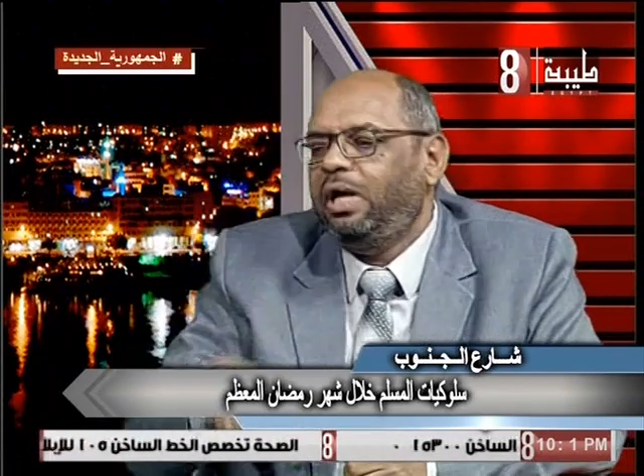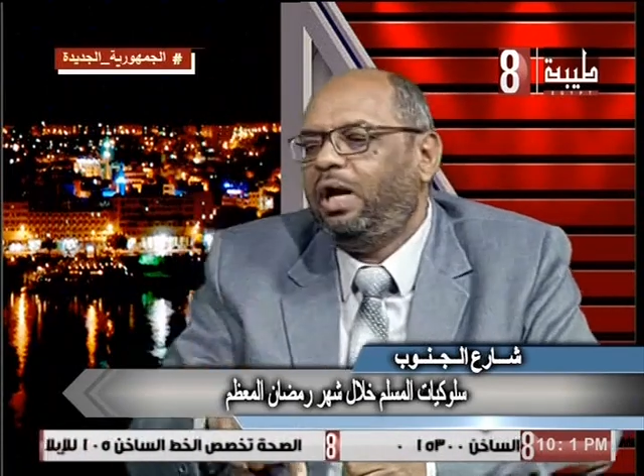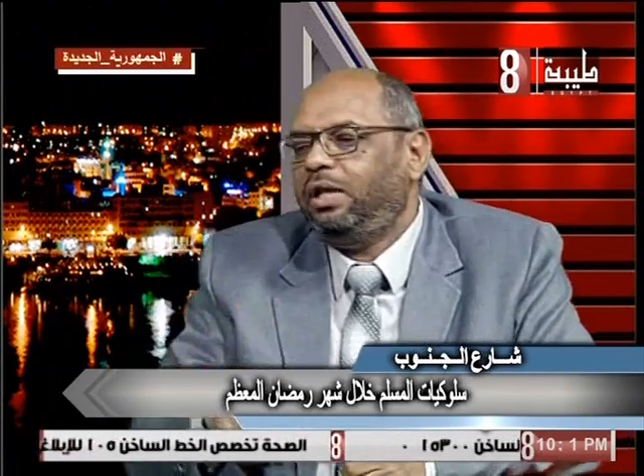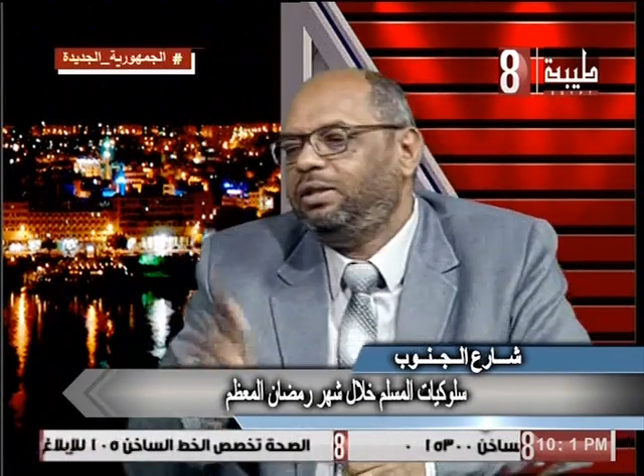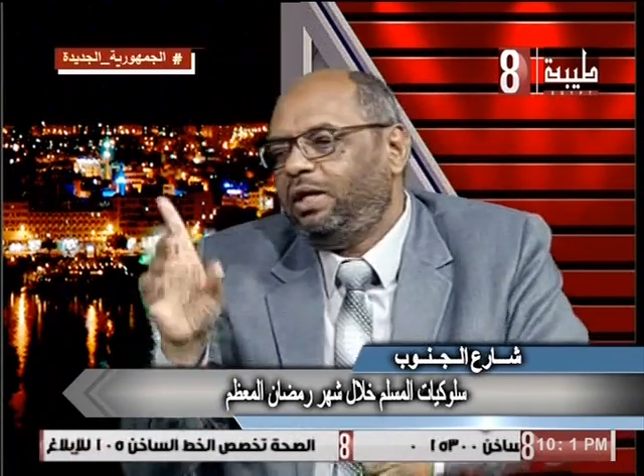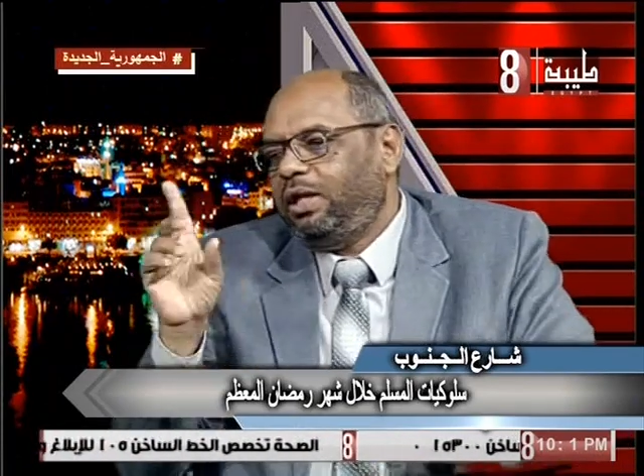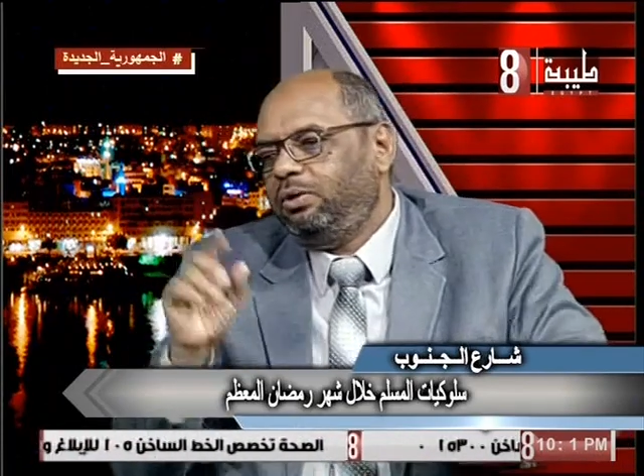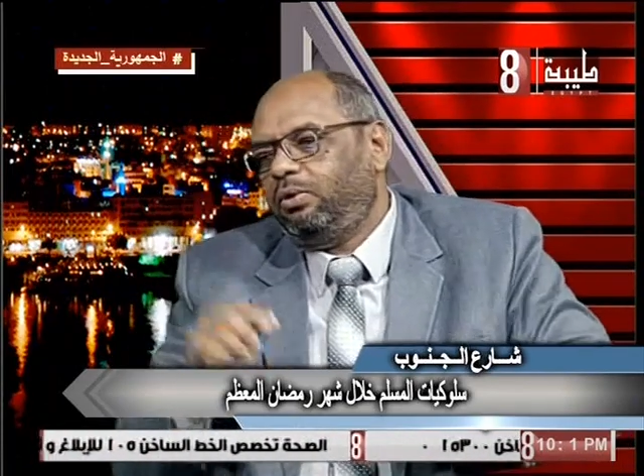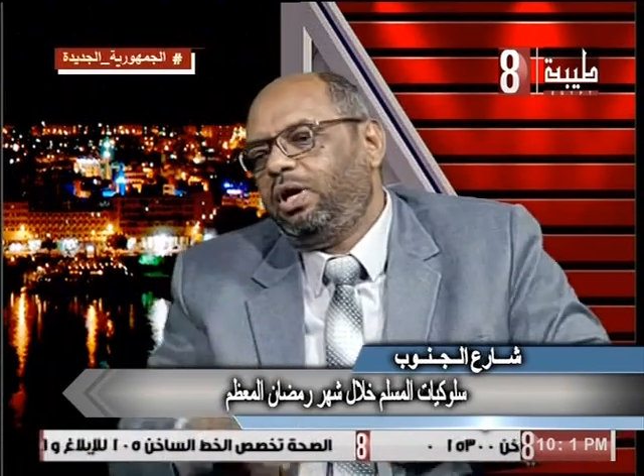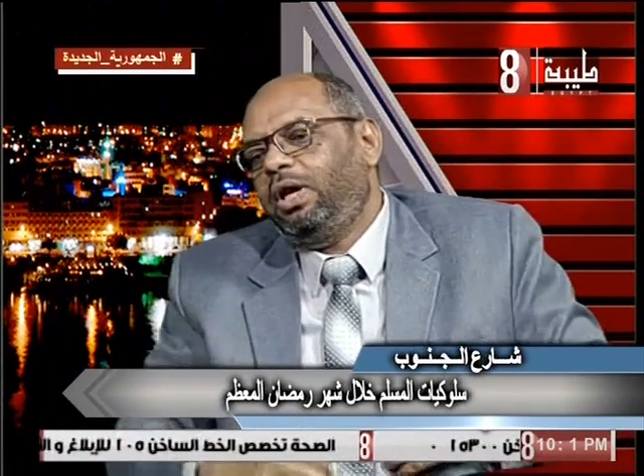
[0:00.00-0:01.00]
حتى لا
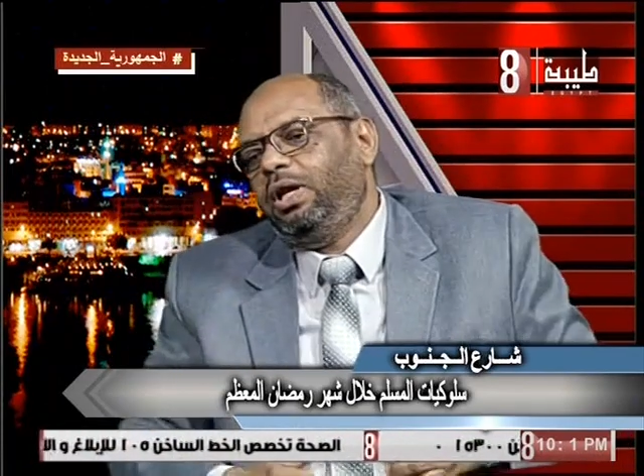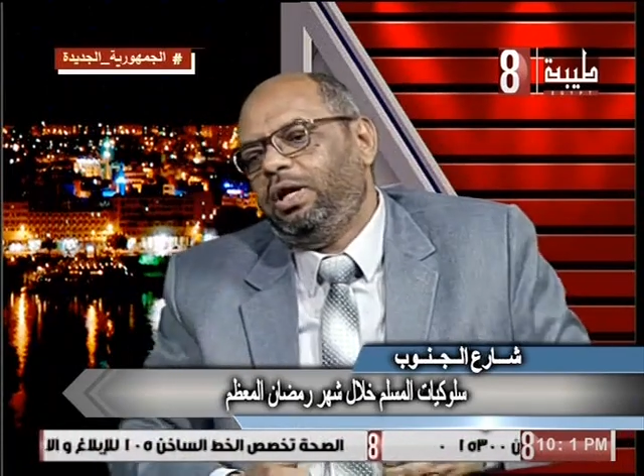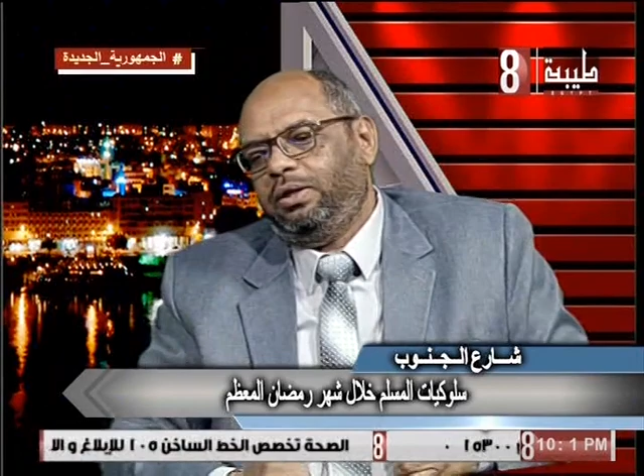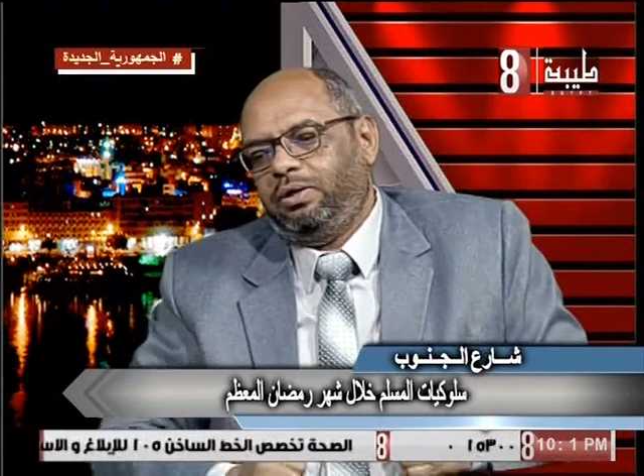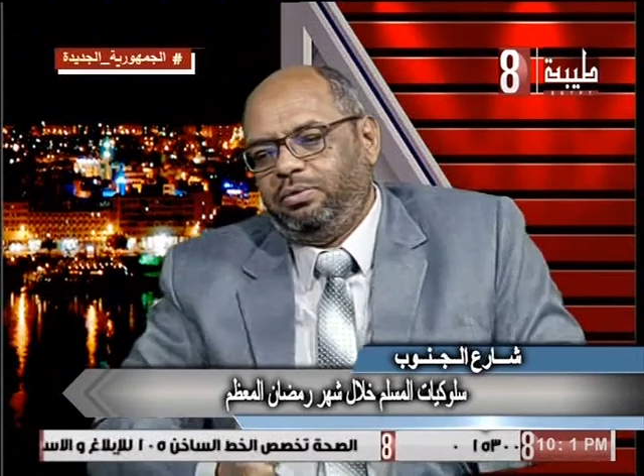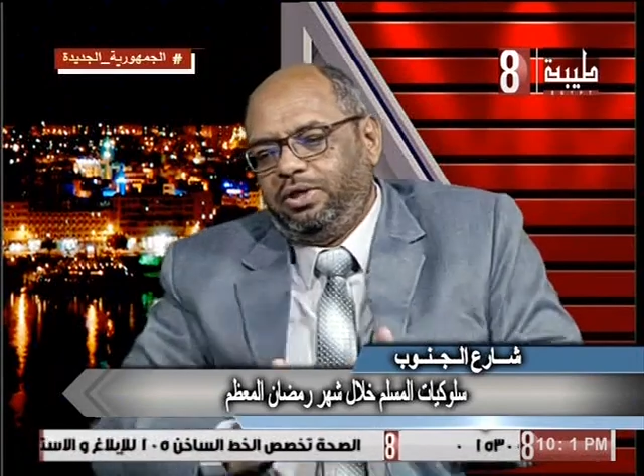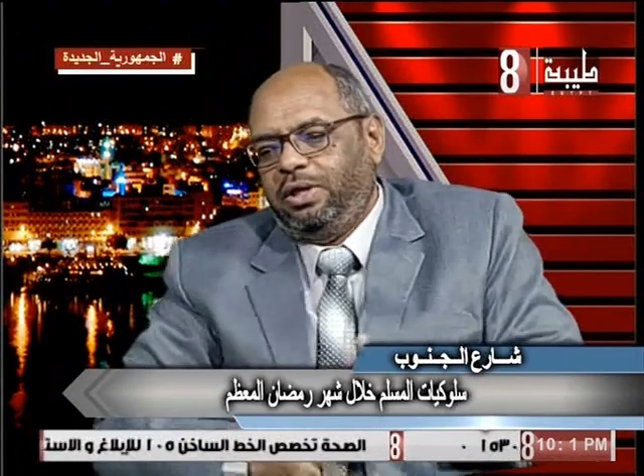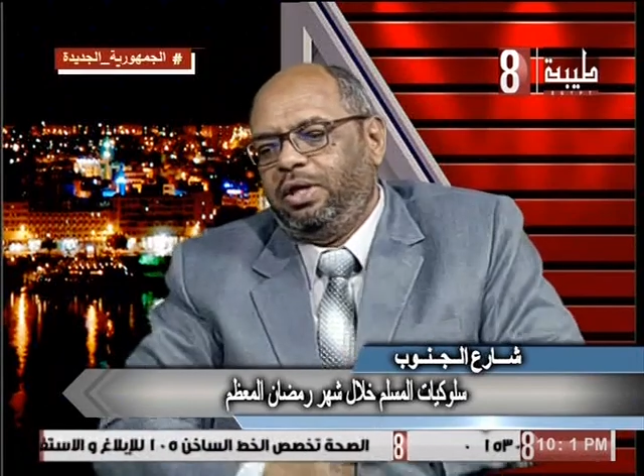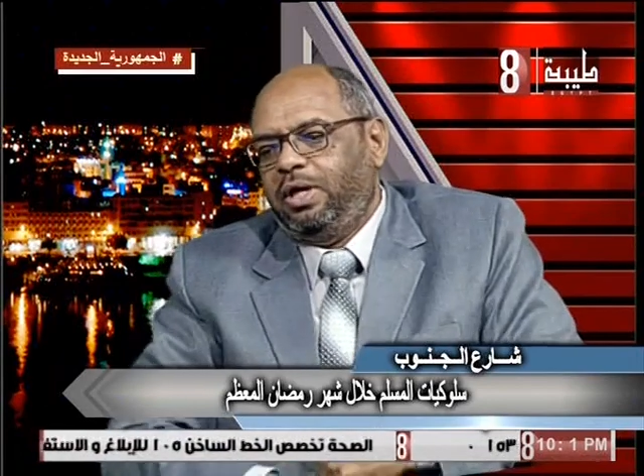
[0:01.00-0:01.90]
يقال انه ايه